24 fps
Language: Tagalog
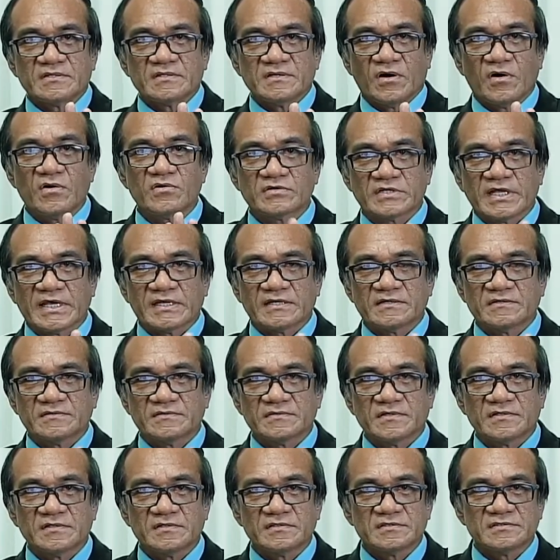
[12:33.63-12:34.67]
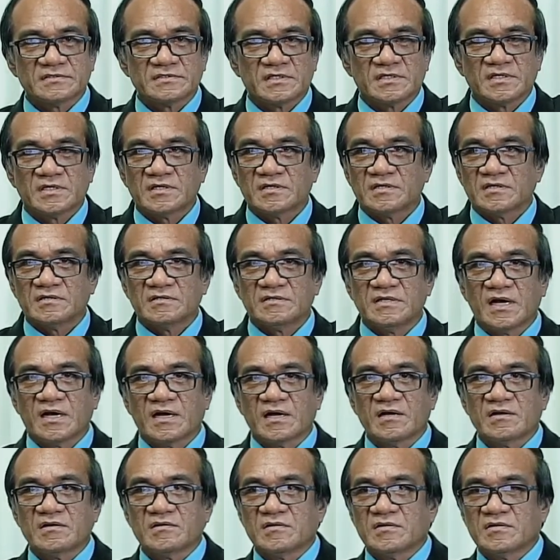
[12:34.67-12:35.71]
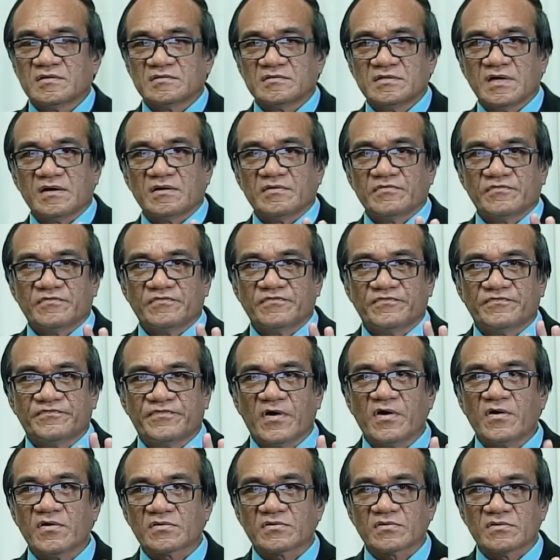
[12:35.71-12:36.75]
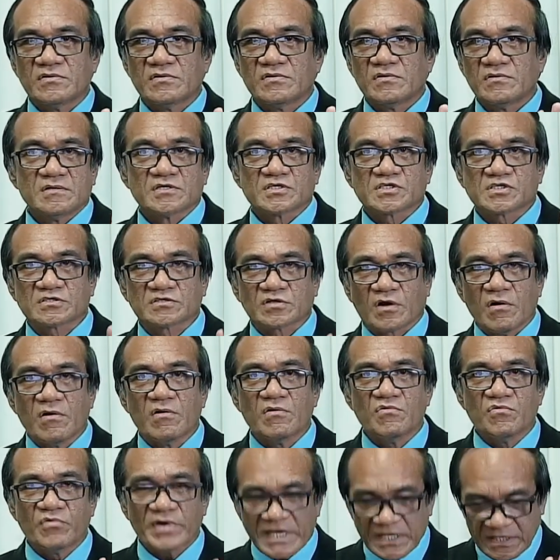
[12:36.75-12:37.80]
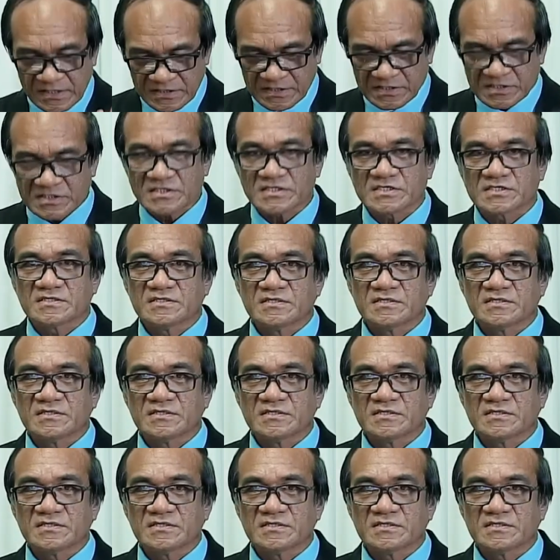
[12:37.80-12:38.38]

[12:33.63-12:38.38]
holding the, the four strong winds